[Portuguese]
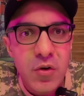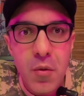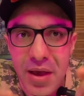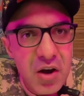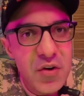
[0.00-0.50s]

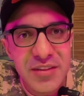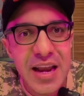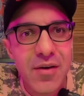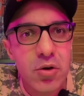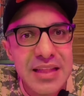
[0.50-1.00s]
Como é que eu vou
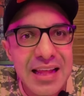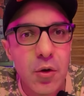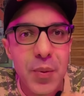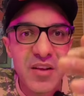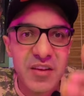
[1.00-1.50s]
entrar em contato?
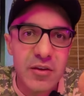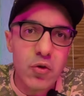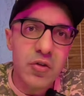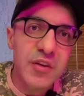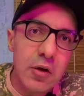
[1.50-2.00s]
Eu preciso
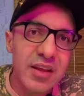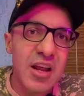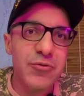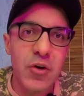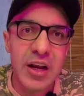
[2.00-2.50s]
do seu
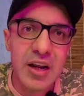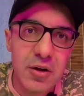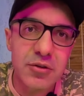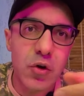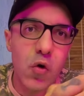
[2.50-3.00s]
telefone,
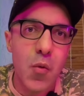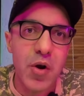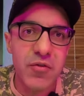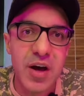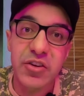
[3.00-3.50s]
não do seu
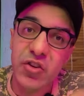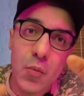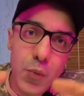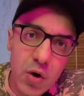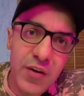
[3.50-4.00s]
comprovante.
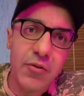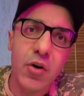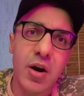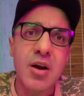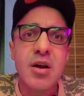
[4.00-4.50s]
Então, por
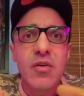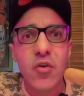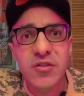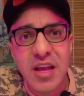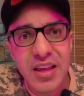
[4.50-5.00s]
favor,
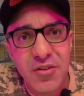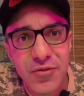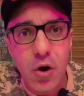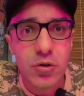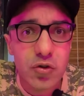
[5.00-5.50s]
você que
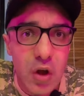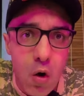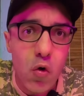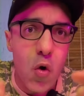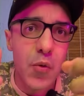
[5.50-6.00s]
enviou
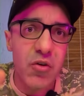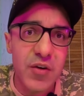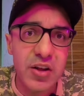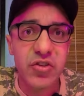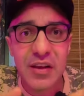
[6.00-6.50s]
só o
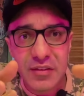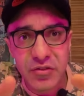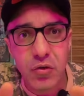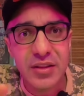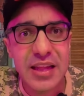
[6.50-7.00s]
comprovante, que
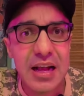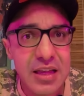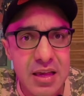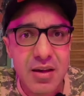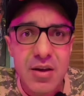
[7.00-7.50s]
assistiu até
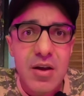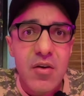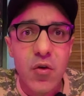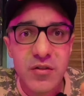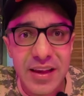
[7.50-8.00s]
aqui,
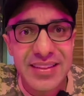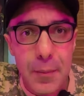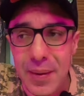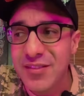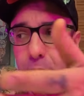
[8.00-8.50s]
você que está
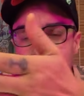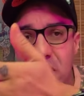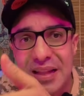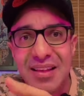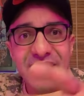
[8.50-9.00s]

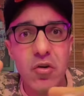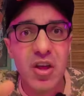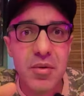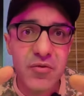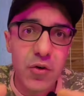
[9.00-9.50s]
participando da ação,
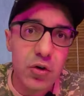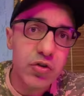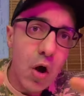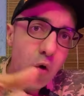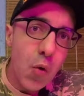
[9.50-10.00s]
que me enviou
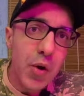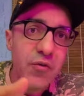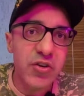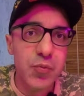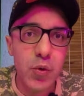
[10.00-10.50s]
só o
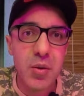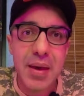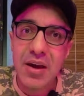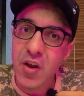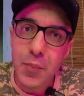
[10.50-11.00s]
comprovante por
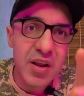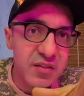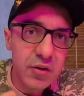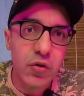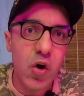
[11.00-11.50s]
e-mail, eu não
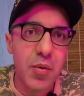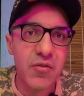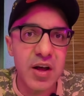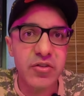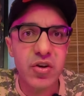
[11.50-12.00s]
preciso do
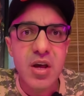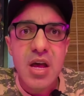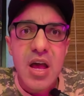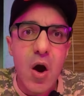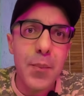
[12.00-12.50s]
comprovante.
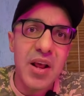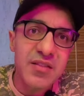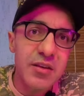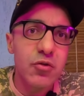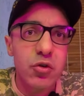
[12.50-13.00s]
Eu
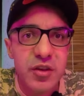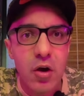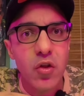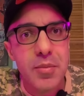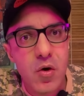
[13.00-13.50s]
preciso do
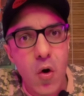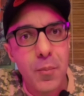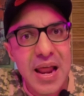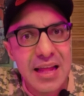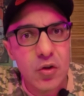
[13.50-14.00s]
seu nome
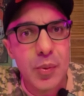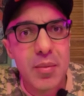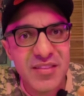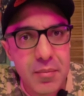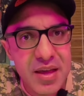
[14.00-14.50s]
completo para
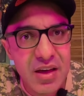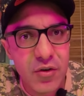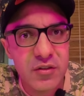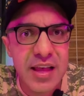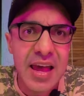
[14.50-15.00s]
me saber que é
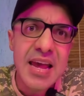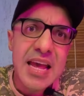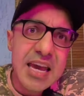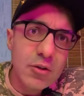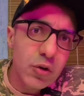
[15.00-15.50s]
você
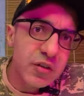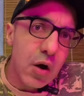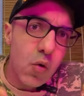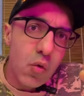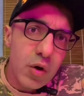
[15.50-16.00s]
e do
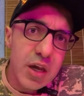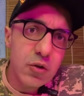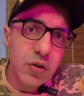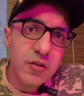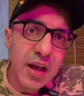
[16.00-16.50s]
seu e
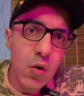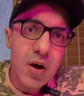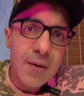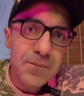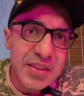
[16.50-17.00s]
do seu
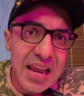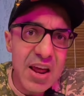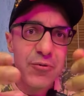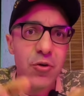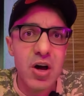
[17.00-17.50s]

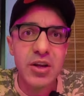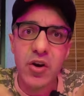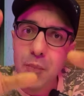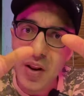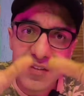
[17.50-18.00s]
telefone. Eu
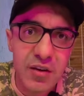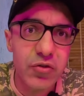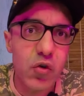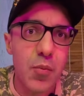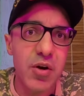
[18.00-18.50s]
não preciso
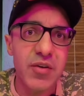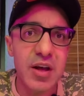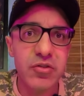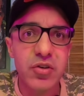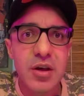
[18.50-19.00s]
de
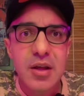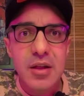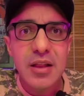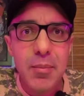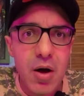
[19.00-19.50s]
comprovante,
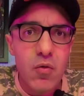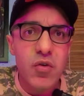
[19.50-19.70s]
tá bom?